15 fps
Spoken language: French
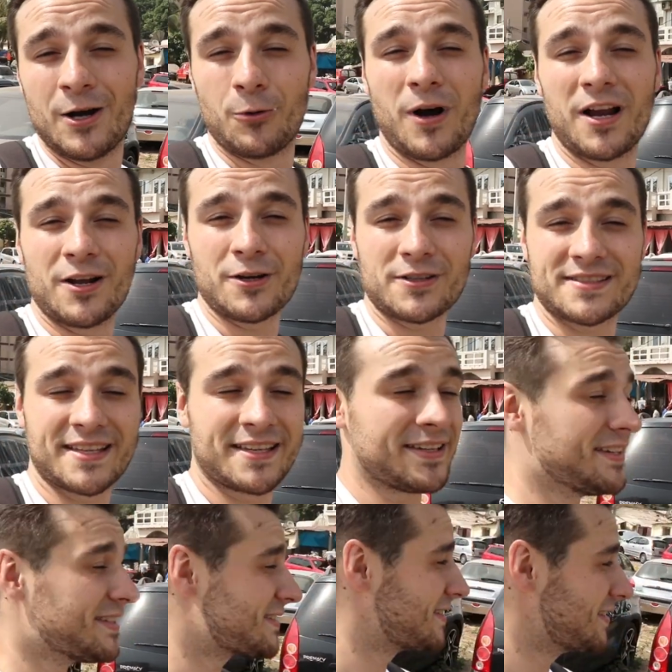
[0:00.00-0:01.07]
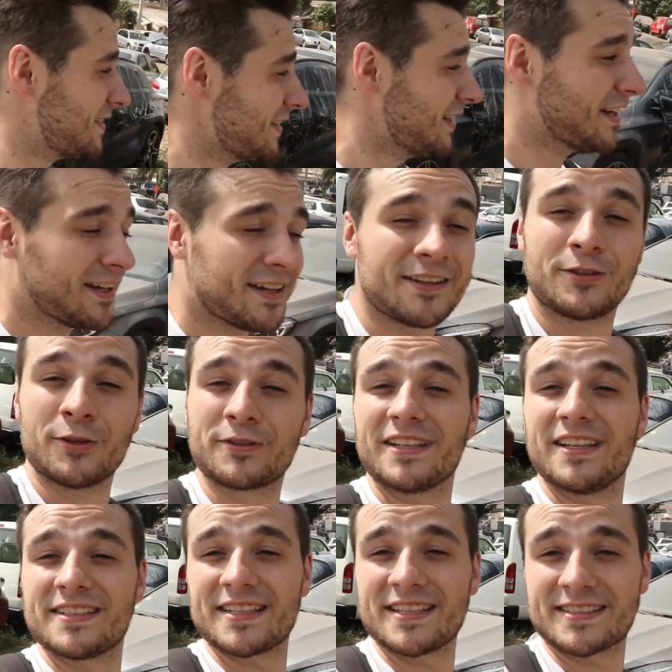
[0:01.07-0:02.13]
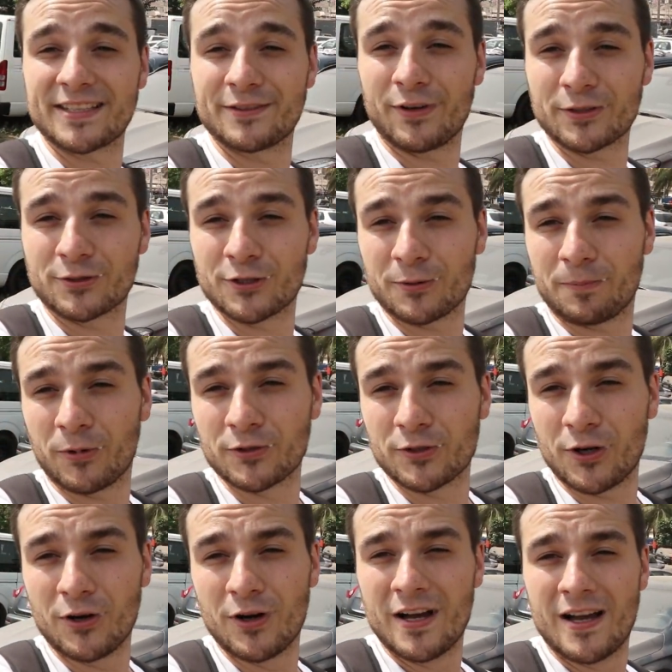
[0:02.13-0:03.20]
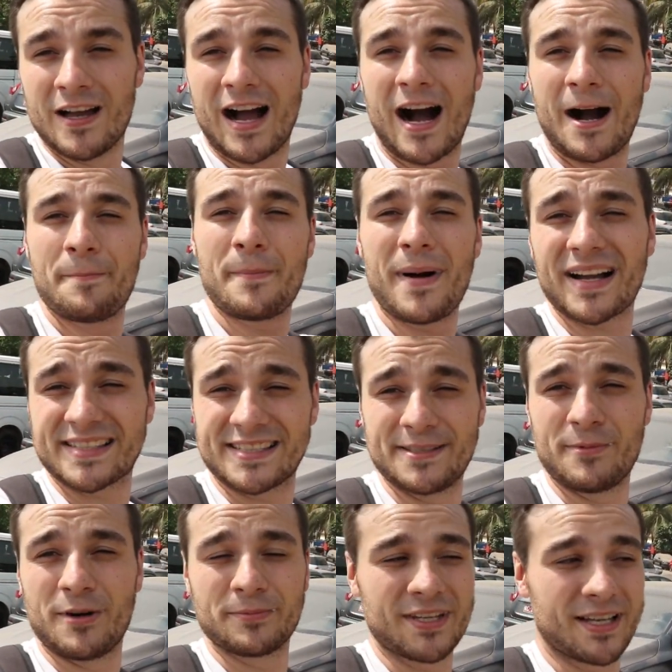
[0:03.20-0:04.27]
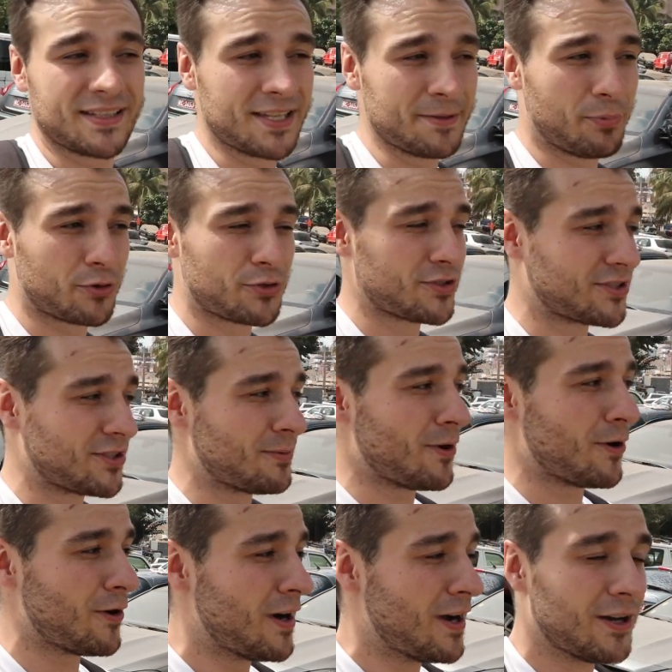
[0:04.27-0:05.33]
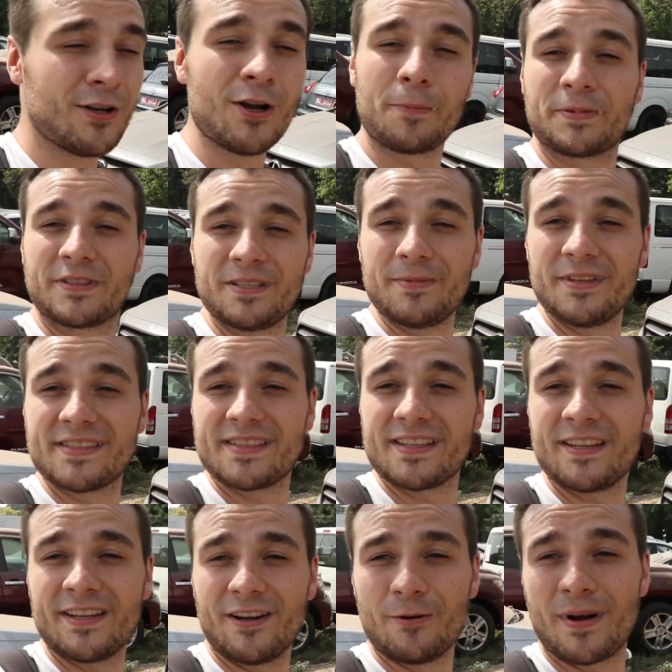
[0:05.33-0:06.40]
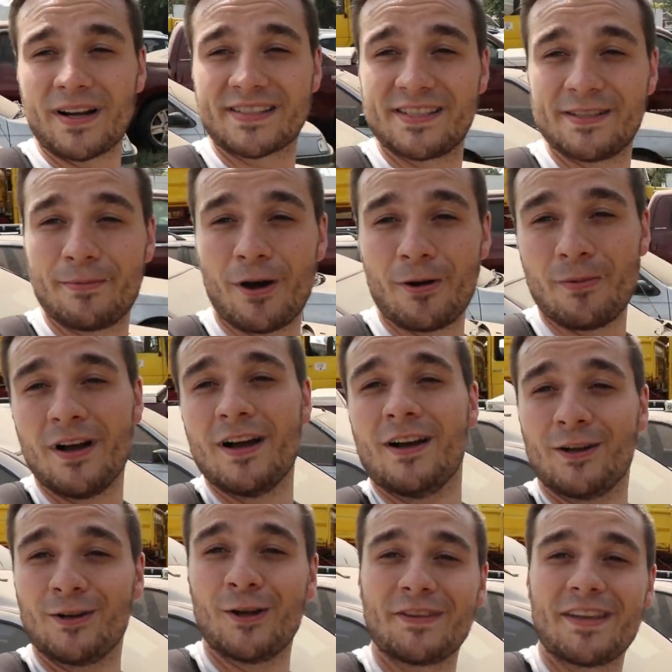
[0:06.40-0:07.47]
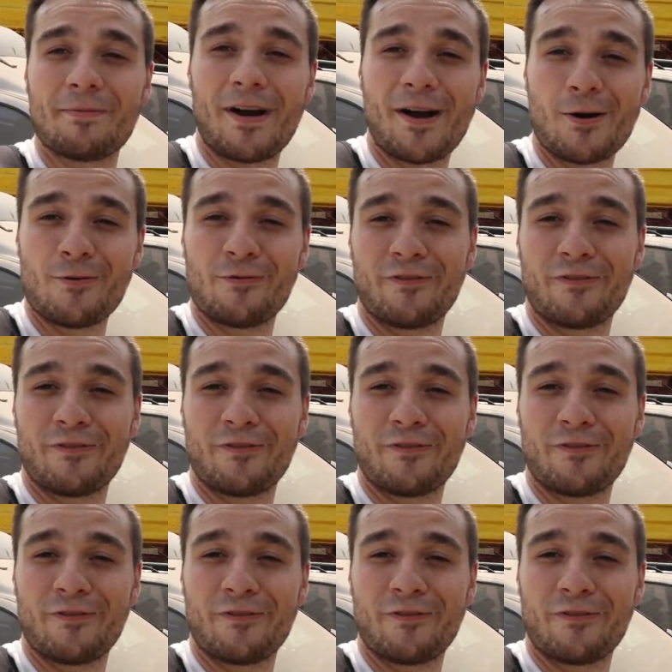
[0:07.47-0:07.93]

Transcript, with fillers: ou alors c'est ici d'utiliser cette voiture pendant un maximum d'années pour justement l'optimiser au maximum. Le débat est